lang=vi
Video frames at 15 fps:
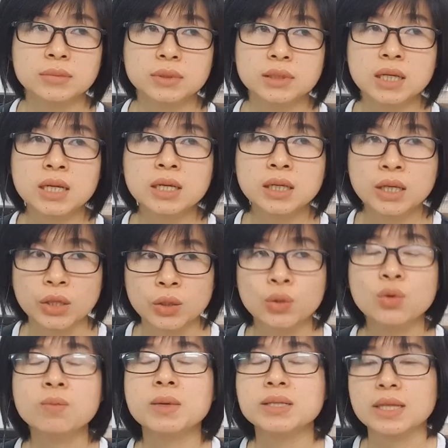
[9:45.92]
cái
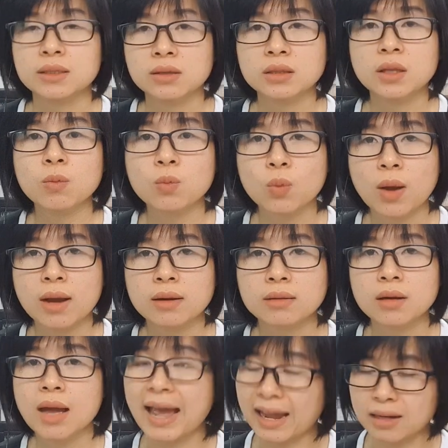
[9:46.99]
kiểu mà dành cho tóc quăn
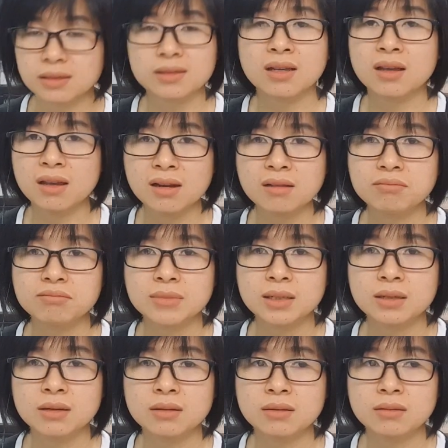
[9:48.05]
nó hạn chế
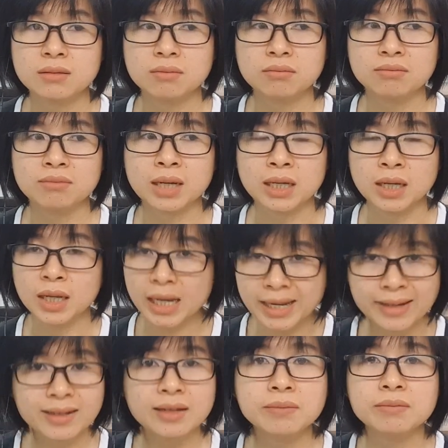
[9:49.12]
mà nó ít
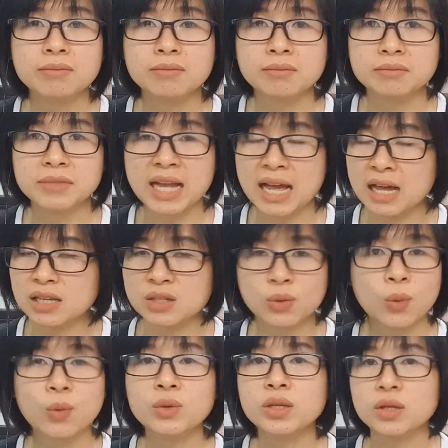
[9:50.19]
lắm, đa
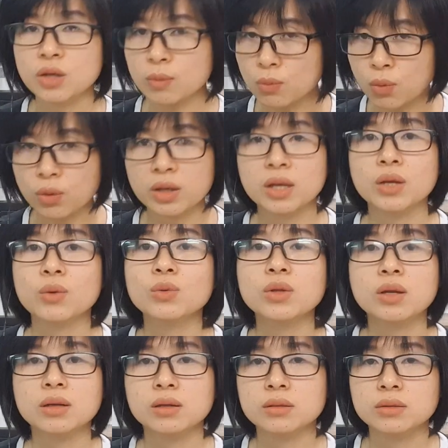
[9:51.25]
số chỉ có một kiểu
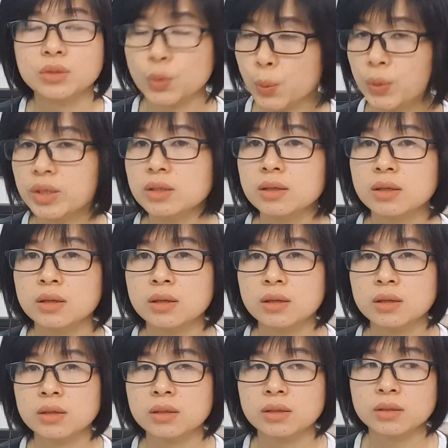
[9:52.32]
thôi,
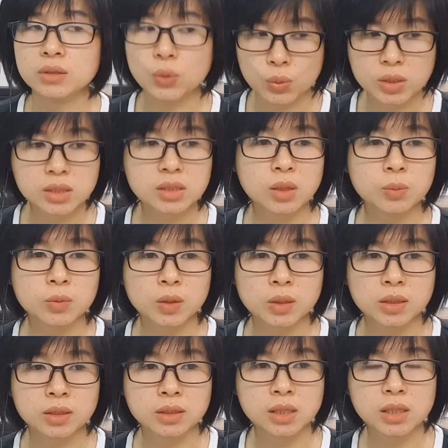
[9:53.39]
duỗi xong
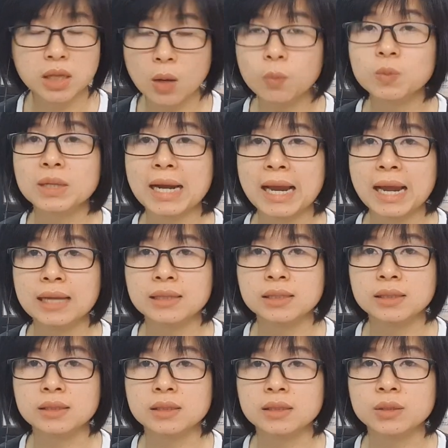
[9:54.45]
rồi cái gốc ra
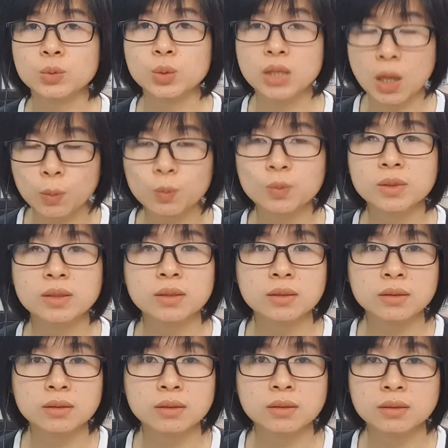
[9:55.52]
thì duỗi gốc,
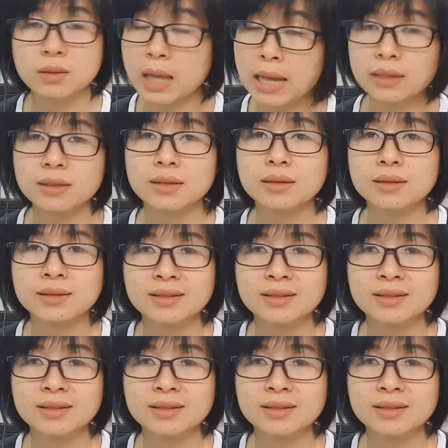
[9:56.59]
hết rồi đó.